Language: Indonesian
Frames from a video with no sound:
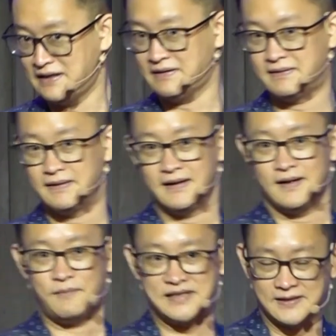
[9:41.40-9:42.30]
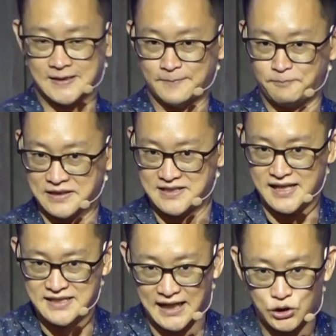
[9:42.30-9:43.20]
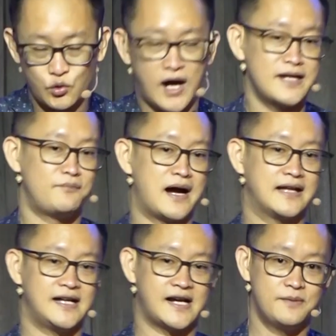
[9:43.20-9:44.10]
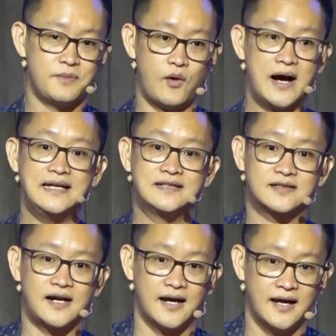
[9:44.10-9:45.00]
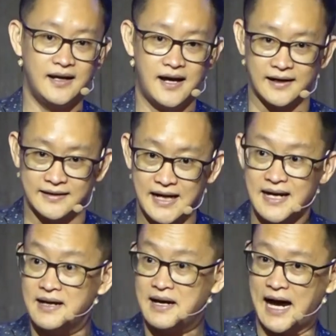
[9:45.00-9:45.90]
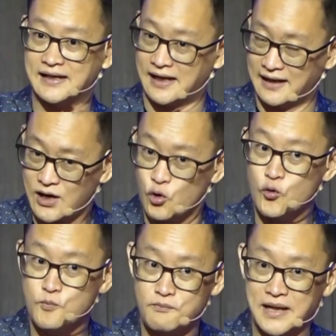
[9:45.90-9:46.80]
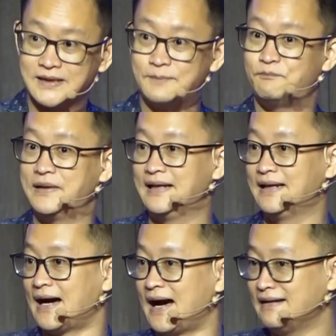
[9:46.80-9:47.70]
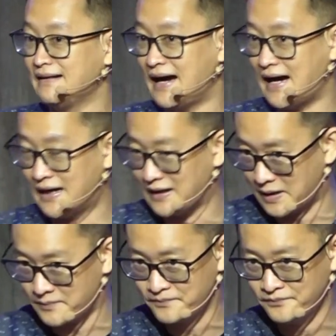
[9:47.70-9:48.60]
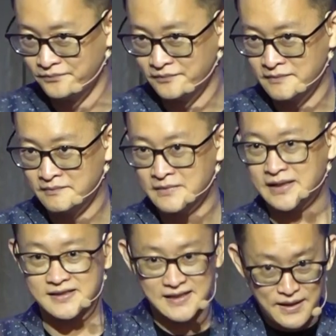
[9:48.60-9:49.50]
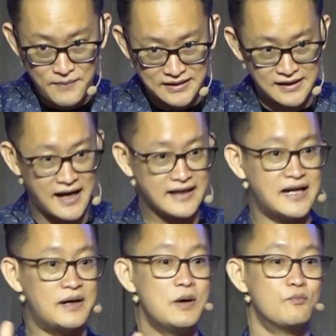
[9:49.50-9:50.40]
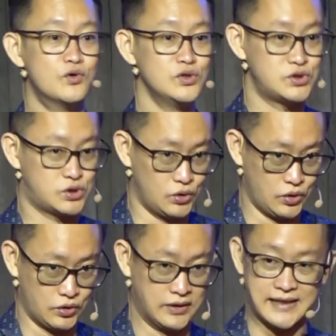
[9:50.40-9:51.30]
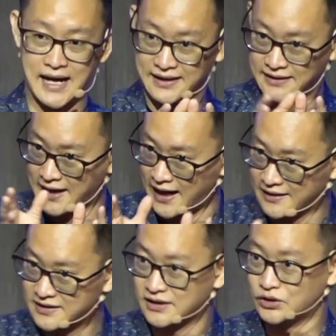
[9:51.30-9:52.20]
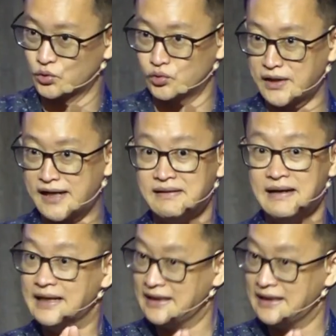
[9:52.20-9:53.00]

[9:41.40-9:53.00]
ini, masih tetap perjanjian Tuhan yang mengatakan bahwa Israel ada adalah umat pilihan Allah. Keselamatan hanya muncul dari garis keturunan